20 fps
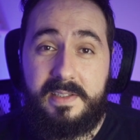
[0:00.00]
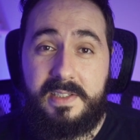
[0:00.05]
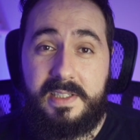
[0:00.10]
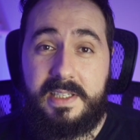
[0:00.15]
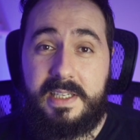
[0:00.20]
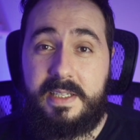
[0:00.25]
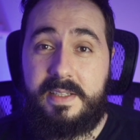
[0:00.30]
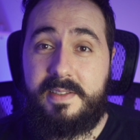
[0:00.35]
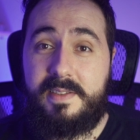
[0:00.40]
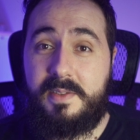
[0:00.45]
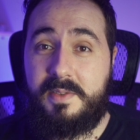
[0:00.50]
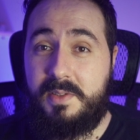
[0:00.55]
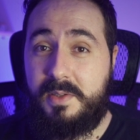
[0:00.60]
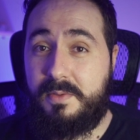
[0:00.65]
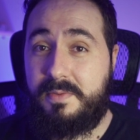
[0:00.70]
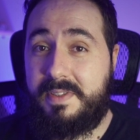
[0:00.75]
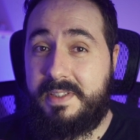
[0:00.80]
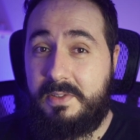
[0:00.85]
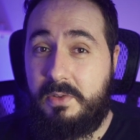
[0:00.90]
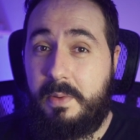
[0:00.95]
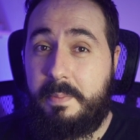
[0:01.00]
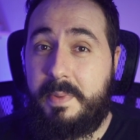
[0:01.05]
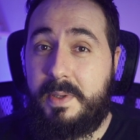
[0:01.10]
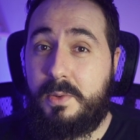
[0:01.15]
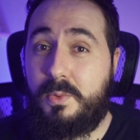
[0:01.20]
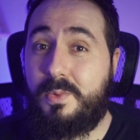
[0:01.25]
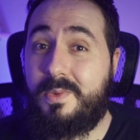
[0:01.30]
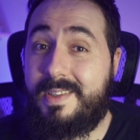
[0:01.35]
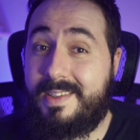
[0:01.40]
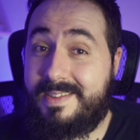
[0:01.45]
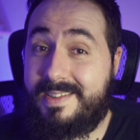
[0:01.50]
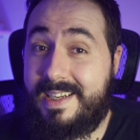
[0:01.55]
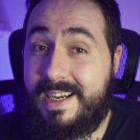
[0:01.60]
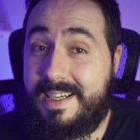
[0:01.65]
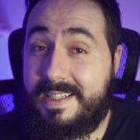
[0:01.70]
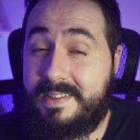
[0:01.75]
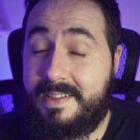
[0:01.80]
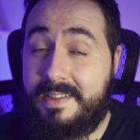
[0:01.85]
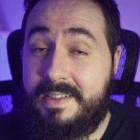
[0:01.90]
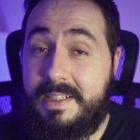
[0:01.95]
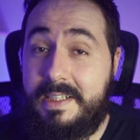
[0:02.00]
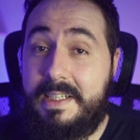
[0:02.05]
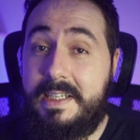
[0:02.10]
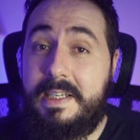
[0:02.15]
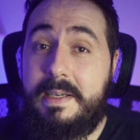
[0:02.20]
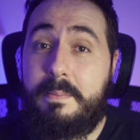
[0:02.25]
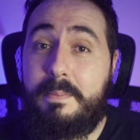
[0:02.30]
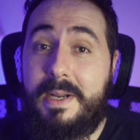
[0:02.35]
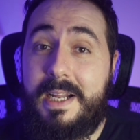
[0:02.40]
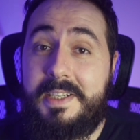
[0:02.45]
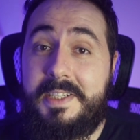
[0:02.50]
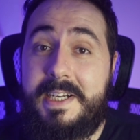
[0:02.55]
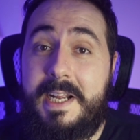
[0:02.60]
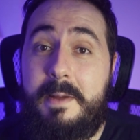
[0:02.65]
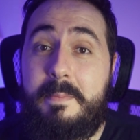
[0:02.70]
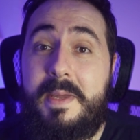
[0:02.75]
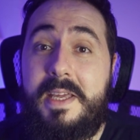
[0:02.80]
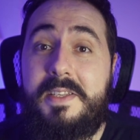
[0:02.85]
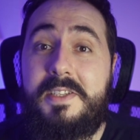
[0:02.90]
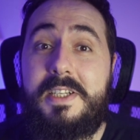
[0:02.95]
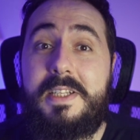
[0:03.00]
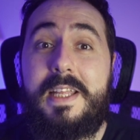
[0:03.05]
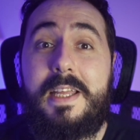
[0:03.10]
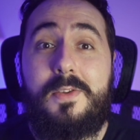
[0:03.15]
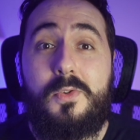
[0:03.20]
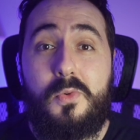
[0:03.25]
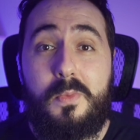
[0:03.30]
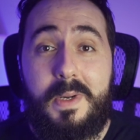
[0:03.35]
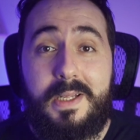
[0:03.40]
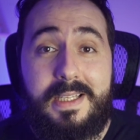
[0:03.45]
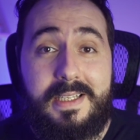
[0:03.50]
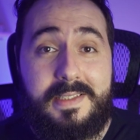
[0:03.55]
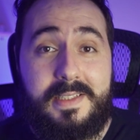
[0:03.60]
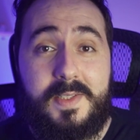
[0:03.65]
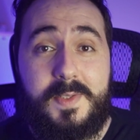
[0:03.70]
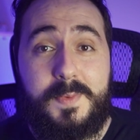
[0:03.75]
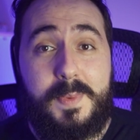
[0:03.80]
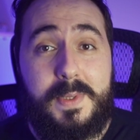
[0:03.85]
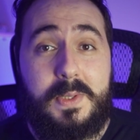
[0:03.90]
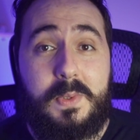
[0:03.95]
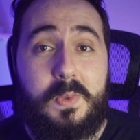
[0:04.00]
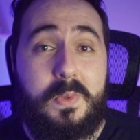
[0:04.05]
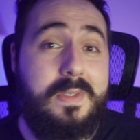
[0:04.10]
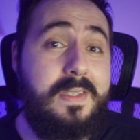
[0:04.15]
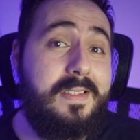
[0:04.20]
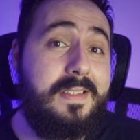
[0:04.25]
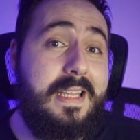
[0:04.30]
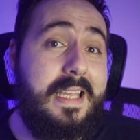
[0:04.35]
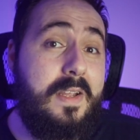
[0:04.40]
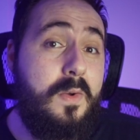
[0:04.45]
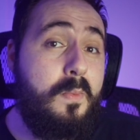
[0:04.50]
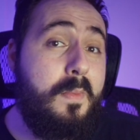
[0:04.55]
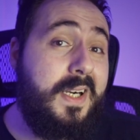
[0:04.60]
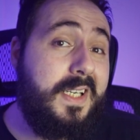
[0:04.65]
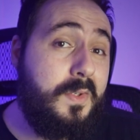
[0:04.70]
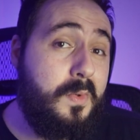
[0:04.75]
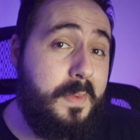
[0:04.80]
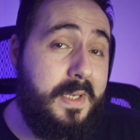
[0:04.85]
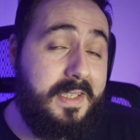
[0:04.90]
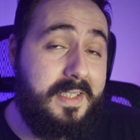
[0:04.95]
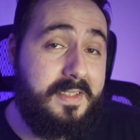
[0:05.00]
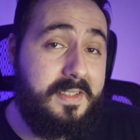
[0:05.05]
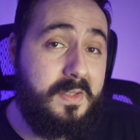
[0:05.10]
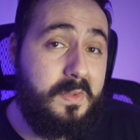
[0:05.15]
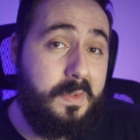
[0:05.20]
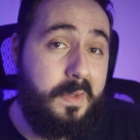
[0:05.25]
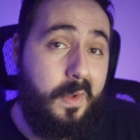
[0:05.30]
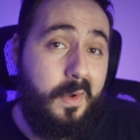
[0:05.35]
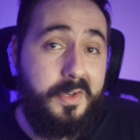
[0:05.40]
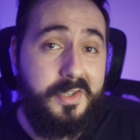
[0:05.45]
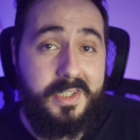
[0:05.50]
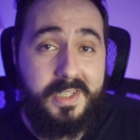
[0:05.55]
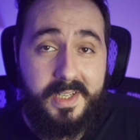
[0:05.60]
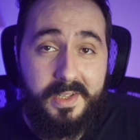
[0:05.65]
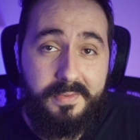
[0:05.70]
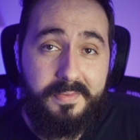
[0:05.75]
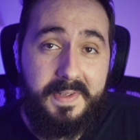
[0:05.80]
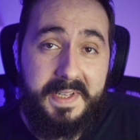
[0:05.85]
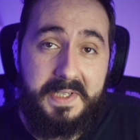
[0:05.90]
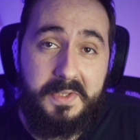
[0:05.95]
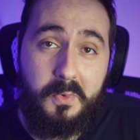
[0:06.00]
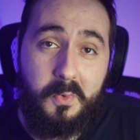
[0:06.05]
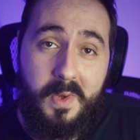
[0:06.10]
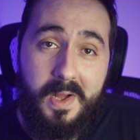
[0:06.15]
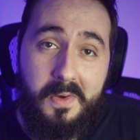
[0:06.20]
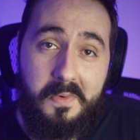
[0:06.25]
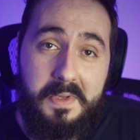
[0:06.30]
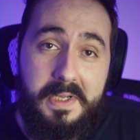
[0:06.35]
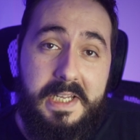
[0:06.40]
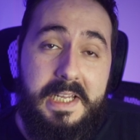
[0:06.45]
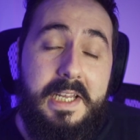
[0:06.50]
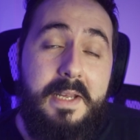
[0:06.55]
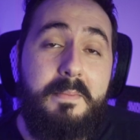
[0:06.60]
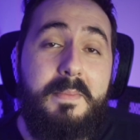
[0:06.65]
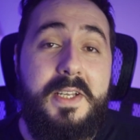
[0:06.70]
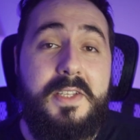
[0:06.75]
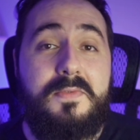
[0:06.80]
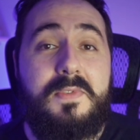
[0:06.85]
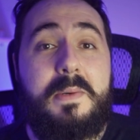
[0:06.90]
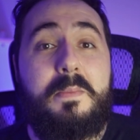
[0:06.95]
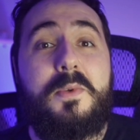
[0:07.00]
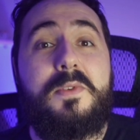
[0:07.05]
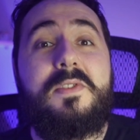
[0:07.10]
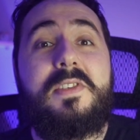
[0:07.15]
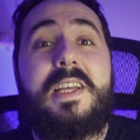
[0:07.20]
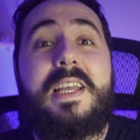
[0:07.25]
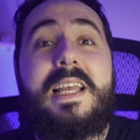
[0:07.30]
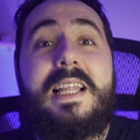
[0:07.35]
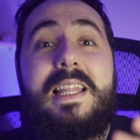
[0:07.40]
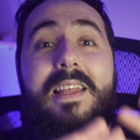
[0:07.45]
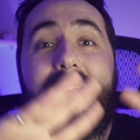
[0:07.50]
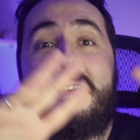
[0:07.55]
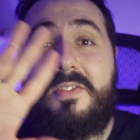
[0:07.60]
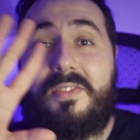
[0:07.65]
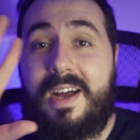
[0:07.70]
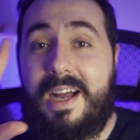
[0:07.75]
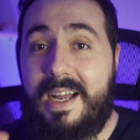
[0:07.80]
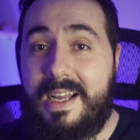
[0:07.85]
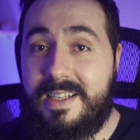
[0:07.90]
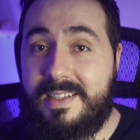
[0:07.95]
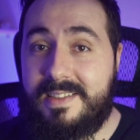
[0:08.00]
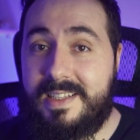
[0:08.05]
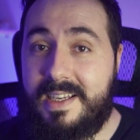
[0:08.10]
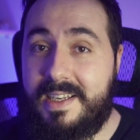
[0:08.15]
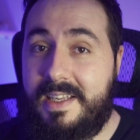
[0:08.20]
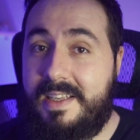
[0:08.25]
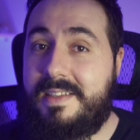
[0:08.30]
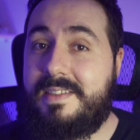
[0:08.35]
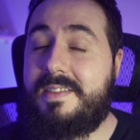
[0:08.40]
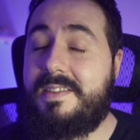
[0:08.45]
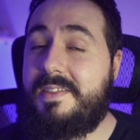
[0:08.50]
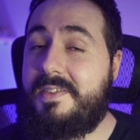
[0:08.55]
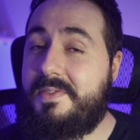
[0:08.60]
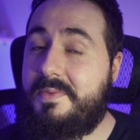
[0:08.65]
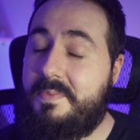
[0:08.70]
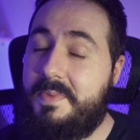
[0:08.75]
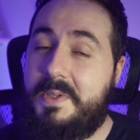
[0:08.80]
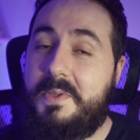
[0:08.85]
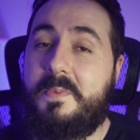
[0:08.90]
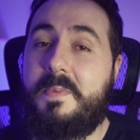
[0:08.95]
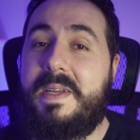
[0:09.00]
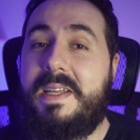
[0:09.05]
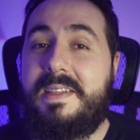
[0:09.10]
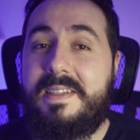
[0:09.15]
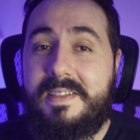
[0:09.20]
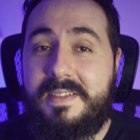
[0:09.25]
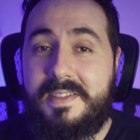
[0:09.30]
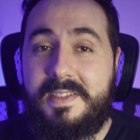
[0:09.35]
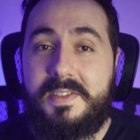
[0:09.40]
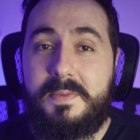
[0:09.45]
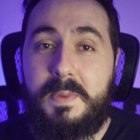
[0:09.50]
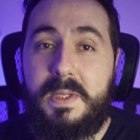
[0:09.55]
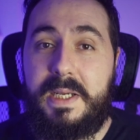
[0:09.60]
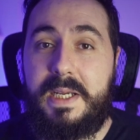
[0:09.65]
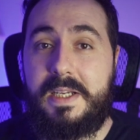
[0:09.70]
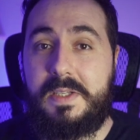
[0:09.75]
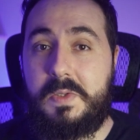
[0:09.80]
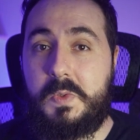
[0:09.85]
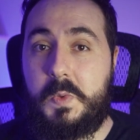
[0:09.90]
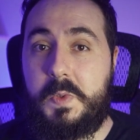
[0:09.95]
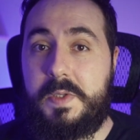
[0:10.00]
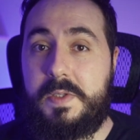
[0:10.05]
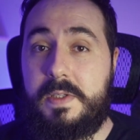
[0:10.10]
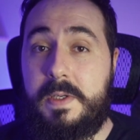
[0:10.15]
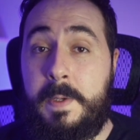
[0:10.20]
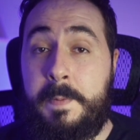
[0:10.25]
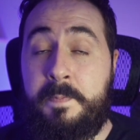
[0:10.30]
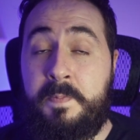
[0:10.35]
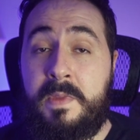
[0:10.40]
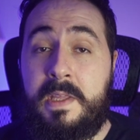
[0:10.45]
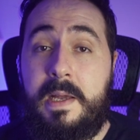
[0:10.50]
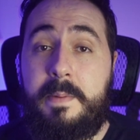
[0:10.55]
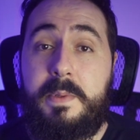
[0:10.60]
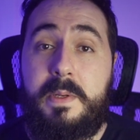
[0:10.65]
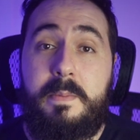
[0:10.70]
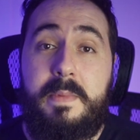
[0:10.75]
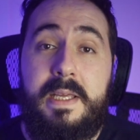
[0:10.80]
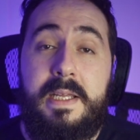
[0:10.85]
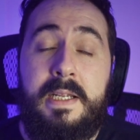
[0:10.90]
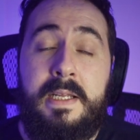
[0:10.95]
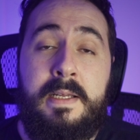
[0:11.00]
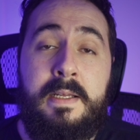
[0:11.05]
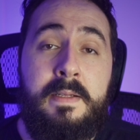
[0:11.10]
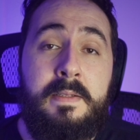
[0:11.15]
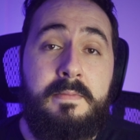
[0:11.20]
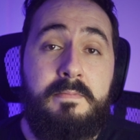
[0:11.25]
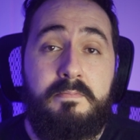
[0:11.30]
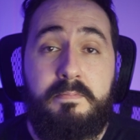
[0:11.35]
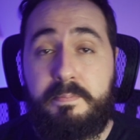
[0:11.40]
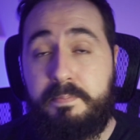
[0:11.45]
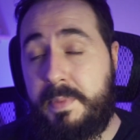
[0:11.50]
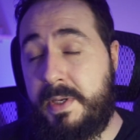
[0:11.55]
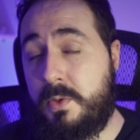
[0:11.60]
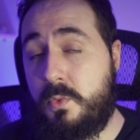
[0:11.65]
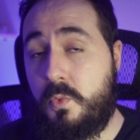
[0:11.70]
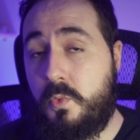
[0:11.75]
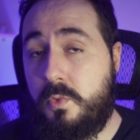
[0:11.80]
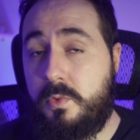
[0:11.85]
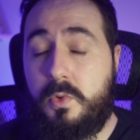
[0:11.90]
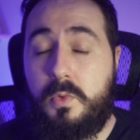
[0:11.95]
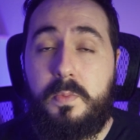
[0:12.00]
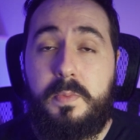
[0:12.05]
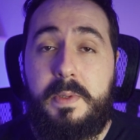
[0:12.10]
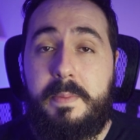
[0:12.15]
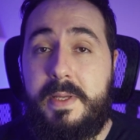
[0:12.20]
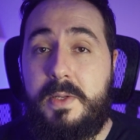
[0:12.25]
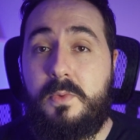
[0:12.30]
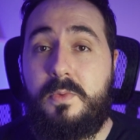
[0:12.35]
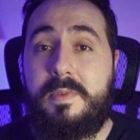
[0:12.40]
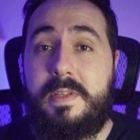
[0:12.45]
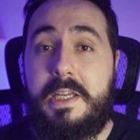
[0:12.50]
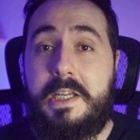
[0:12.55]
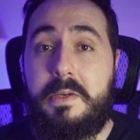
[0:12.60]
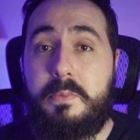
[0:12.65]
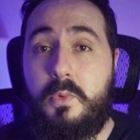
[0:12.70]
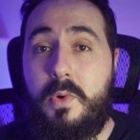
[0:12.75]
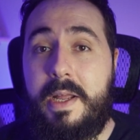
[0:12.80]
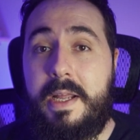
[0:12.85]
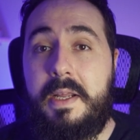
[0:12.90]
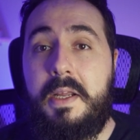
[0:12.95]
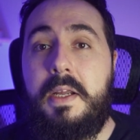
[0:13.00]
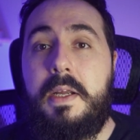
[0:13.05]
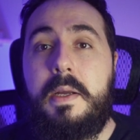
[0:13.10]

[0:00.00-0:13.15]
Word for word: de que eles não estão fazendo a pergunta certa, Praticamente nenhuma dessas perguntas tem uma argumentação lógica e factual, mas vamos relevar essa questão pelo bem das explicações. A primeira pergunta, o primeiro termo é: